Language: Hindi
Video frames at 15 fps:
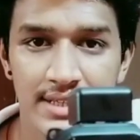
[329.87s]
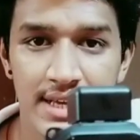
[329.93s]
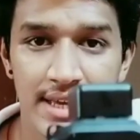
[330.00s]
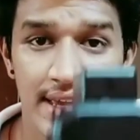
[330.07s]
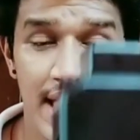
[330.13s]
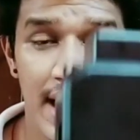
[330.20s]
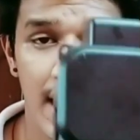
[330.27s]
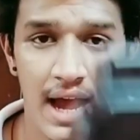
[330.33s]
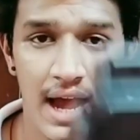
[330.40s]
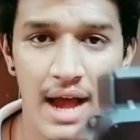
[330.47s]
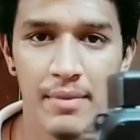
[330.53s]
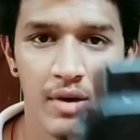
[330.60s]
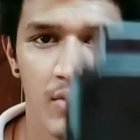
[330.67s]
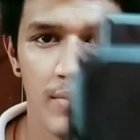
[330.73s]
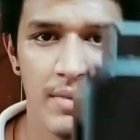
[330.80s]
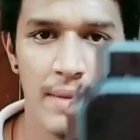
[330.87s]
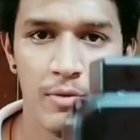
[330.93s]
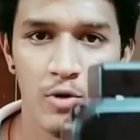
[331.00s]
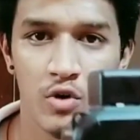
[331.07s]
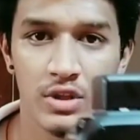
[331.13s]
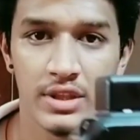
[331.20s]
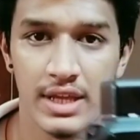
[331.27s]
केस क्या काम है वो मैं
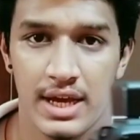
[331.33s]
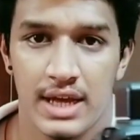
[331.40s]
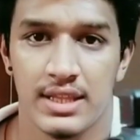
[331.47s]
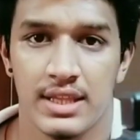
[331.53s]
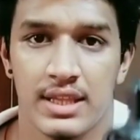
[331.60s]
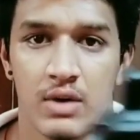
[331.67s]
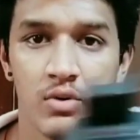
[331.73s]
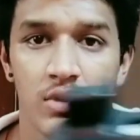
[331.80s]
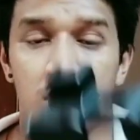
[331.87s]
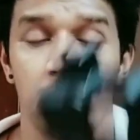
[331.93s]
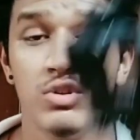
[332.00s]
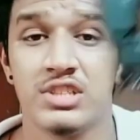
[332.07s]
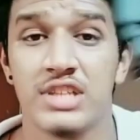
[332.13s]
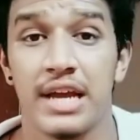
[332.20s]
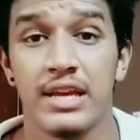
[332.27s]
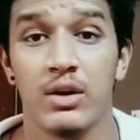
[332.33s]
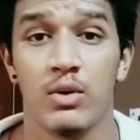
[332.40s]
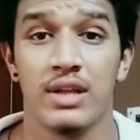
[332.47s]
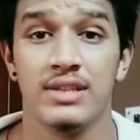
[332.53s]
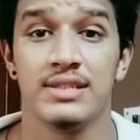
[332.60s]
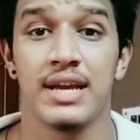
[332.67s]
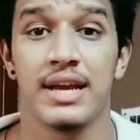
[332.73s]
आप लोगों को दिखा देता हूँ क्यों चाहिए
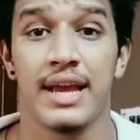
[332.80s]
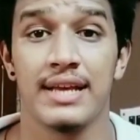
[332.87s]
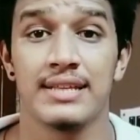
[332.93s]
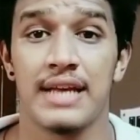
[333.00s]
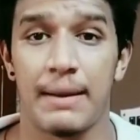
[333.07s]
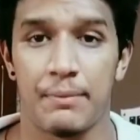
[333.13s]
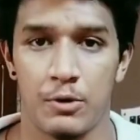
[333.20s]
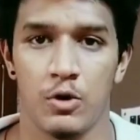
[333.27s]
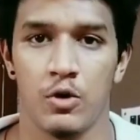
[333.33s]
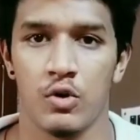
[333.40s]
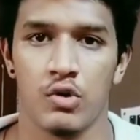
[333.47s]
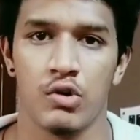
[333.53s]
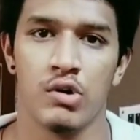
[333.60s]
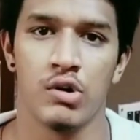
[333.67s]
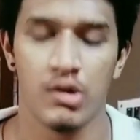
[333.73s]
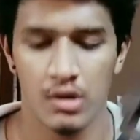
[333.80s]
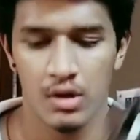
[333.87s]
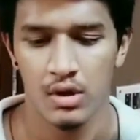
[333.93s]
उलंजी का केस आप लोगों को